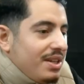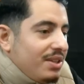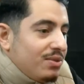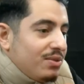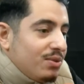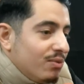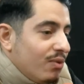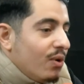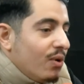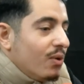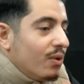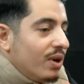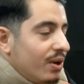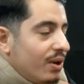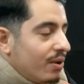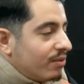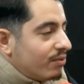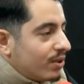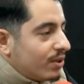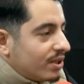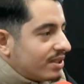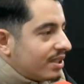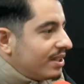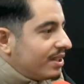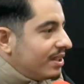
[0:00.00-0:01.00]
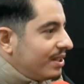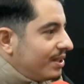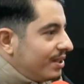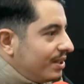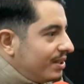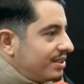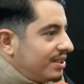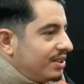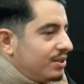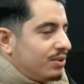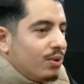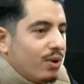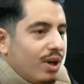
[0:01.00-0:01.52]
et, souvent, ouais, on voit ça,
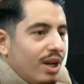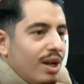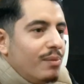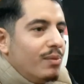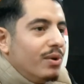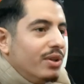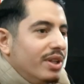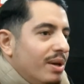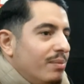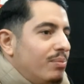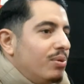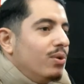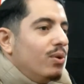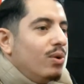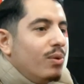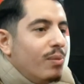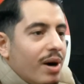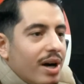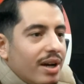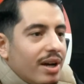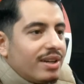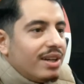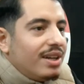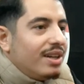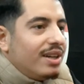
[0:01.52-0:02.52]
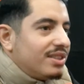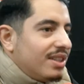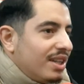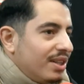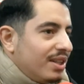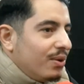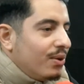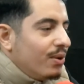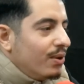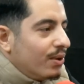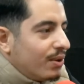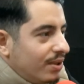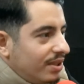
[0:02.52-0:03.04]
euh, c'est toujours à la mode un peu le braquage,
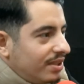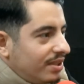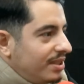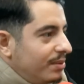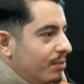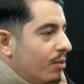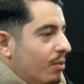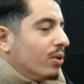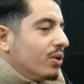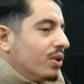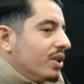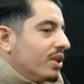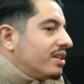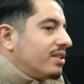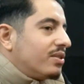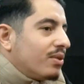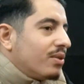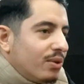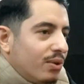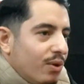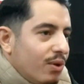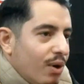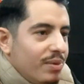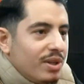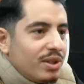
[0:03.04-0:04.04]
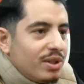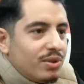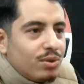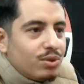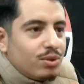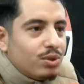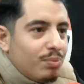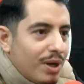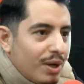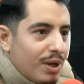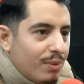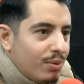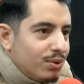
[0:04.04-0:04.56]
la drogue, le ciment. Mm. Il y a qui sont dedans, bien
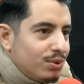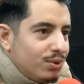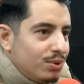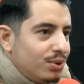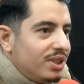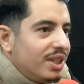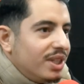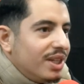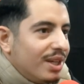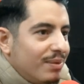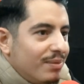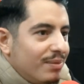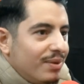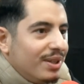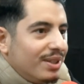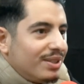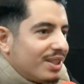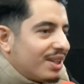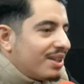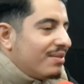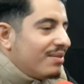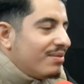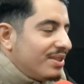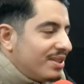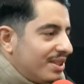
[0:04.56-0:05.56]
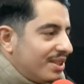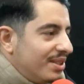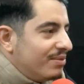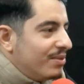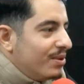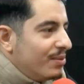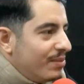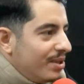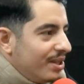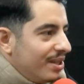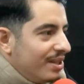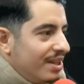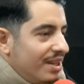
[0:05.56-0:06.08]
sûr, je suis pas là pour juger, hein, chacun fait ce qu'il
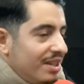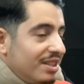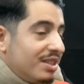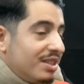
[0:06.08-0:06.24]
veut, mais